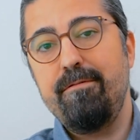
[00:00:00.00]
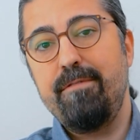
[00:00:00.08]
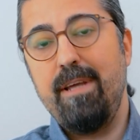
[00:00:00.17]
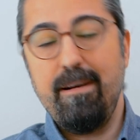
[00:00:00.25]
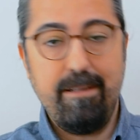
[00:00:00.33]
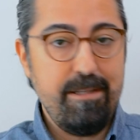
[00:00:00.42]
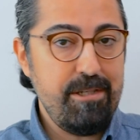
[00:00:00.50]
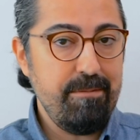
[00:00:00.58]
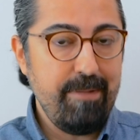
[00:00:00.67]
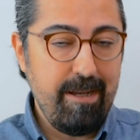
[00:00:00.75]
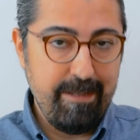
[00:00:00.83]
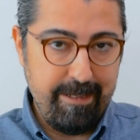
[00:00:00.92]

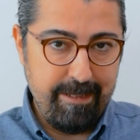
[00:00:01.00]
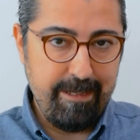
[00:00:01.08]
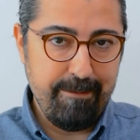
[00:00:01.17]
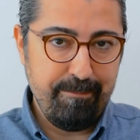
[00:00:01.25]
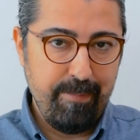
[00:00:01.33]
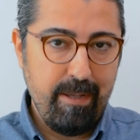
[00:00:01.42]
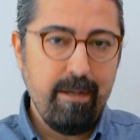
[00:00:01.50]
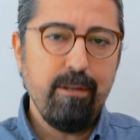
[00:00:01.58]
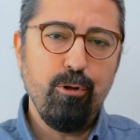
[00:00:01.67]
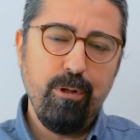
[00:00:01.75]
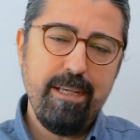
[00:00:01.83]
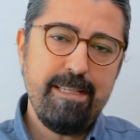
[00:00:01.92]
yaklaşımdan yanayım.
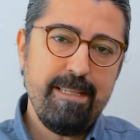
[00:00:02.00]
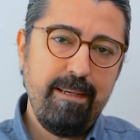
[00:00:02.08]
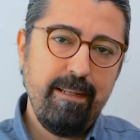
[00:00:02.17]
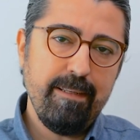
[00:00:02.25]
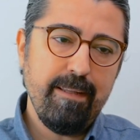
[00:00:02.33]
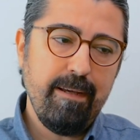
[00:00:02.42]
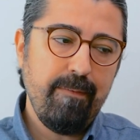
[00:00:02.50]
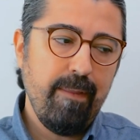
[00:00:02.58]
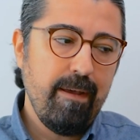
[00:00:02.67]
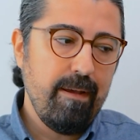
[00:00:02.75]
Dolayısıyla da